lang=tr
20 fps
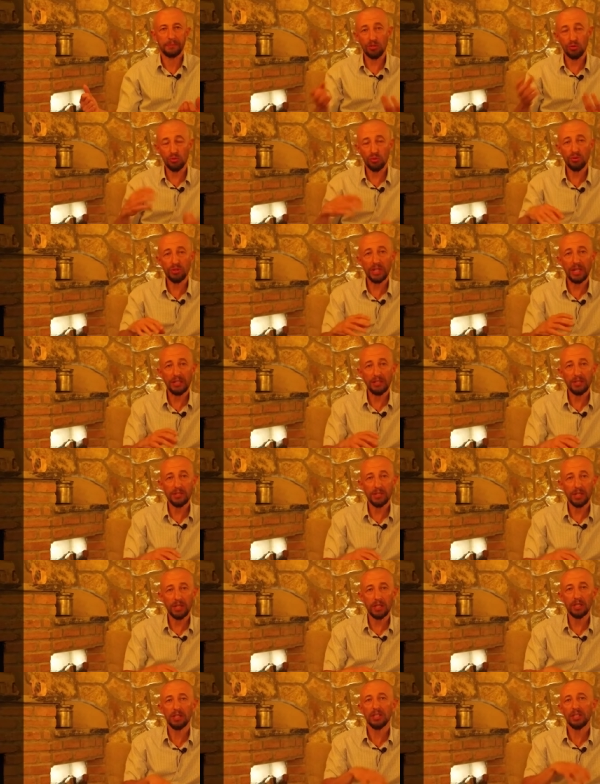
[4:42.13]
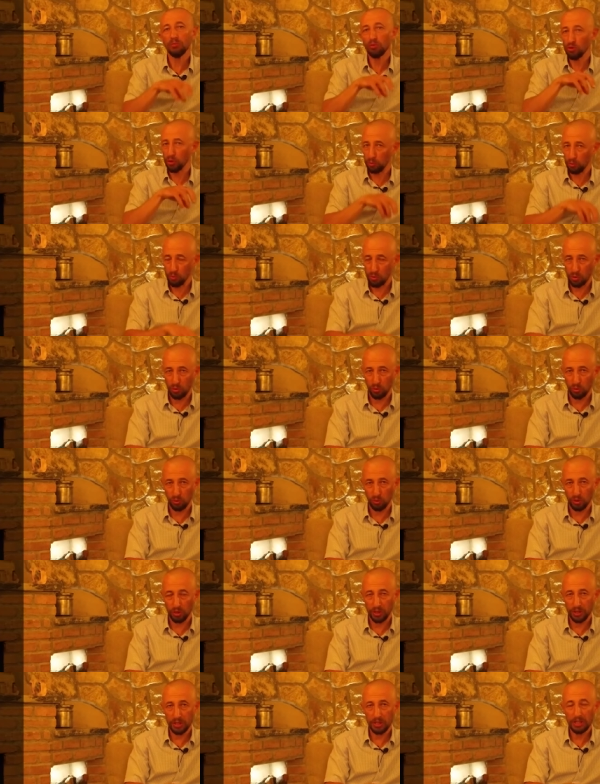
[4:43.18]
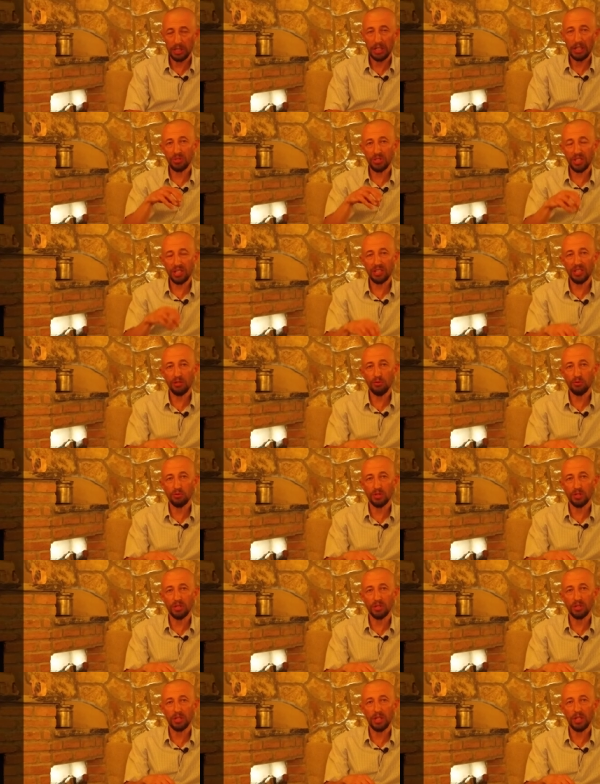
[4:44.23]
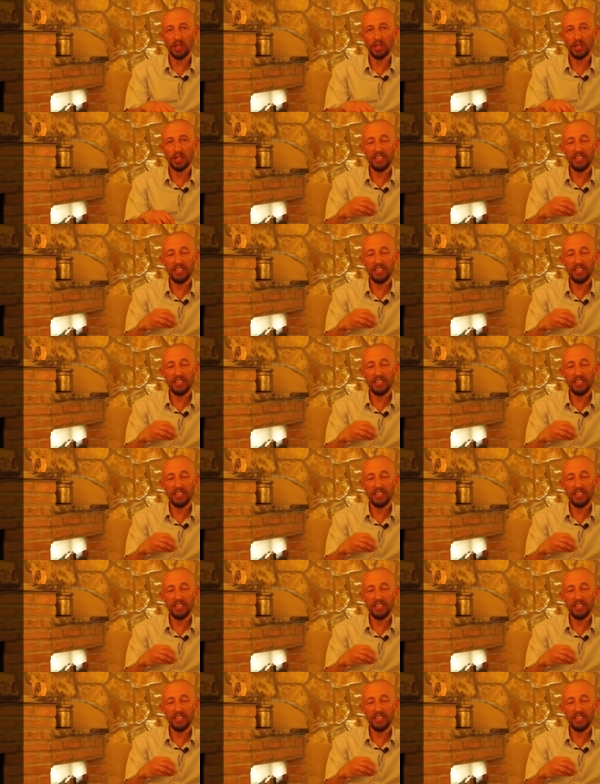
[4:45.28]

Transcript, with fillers: İkinci özelliği ise yine bu toplumsal olguların bireyler üzerinde